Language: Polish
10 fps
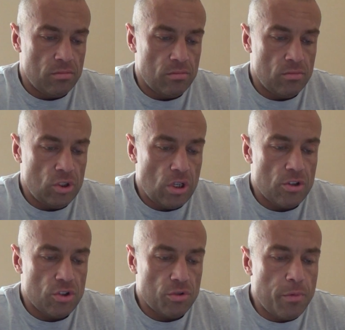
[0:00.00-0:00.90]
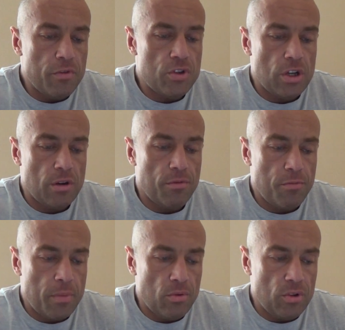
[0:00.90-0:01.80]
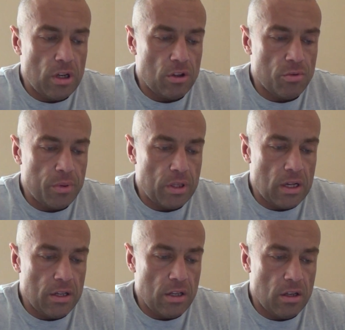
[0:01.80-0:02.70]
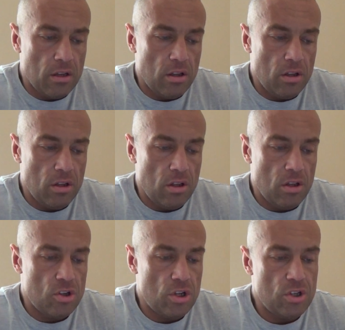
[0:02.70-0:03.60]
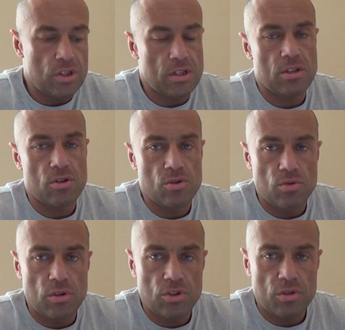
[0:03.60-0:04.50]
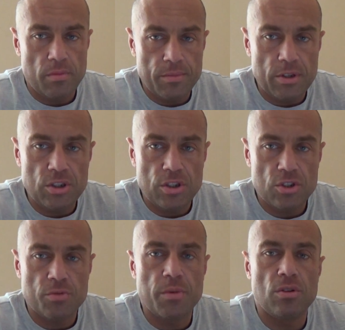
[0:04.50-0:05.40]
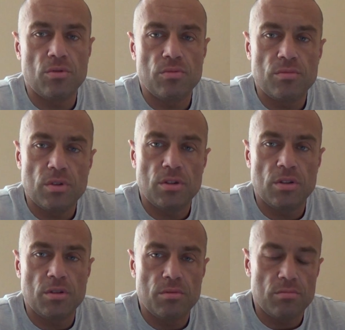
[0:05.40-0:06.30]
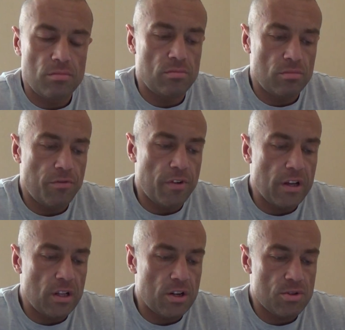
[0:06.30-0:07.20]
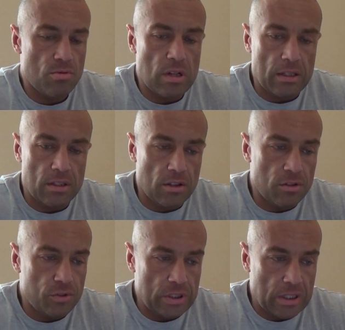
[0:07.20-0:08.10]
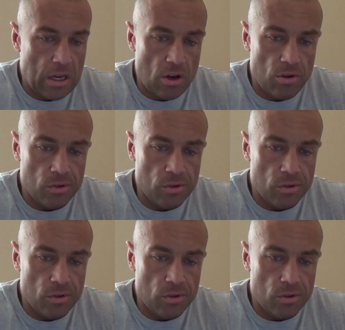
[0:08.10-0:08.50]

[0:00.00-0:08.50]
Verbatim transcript: Myślę, że odpowiedziałem w pełni na to pytanie i jeśli się zastosujesz, to mam nadzieję, że będą y, fajne rezultaty tego wszystkiego.